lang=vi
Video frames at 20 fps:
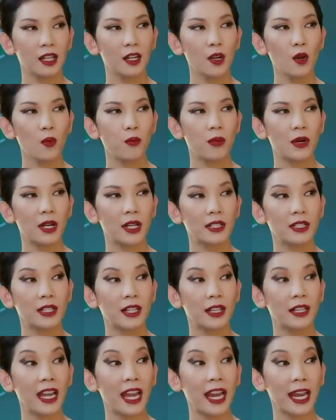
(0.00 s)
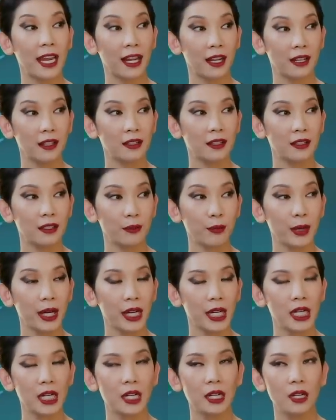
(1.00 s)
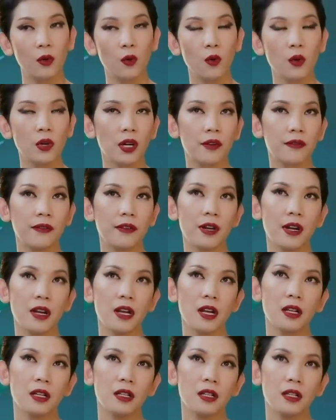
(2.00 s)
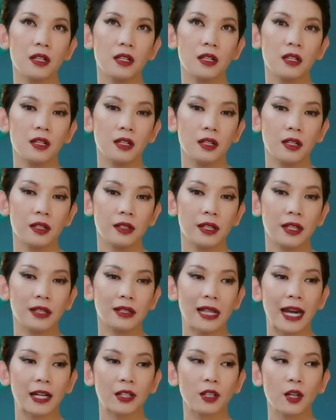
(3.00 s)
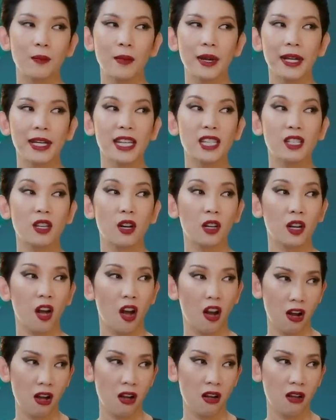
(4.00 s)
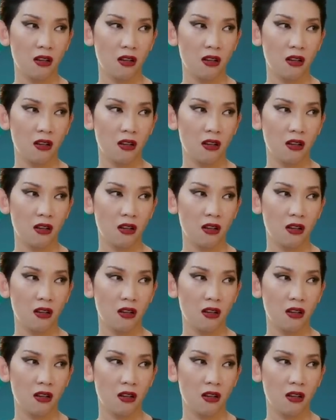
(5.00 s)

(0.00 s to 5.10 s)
Cái lúc mà chị hẹn May đi uống cà phê á, chị tặng cho May cây son đỏ.